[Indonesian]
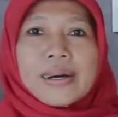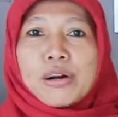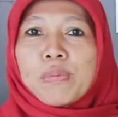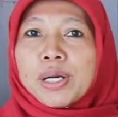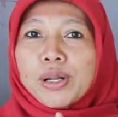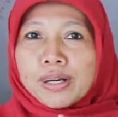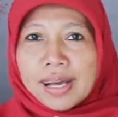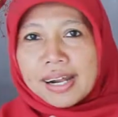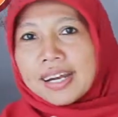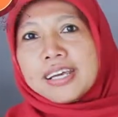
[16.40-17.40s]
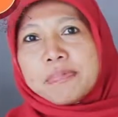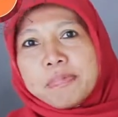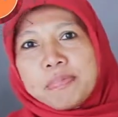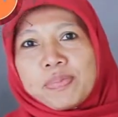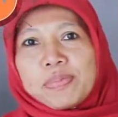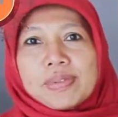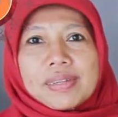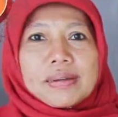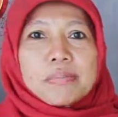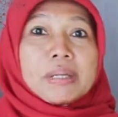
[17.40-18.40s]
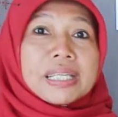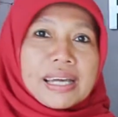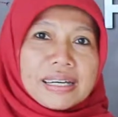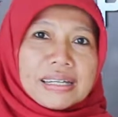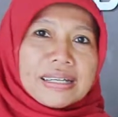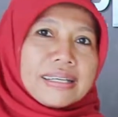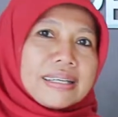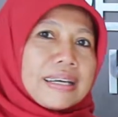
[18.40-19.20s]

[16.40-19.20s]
Ramadan Karim menjadi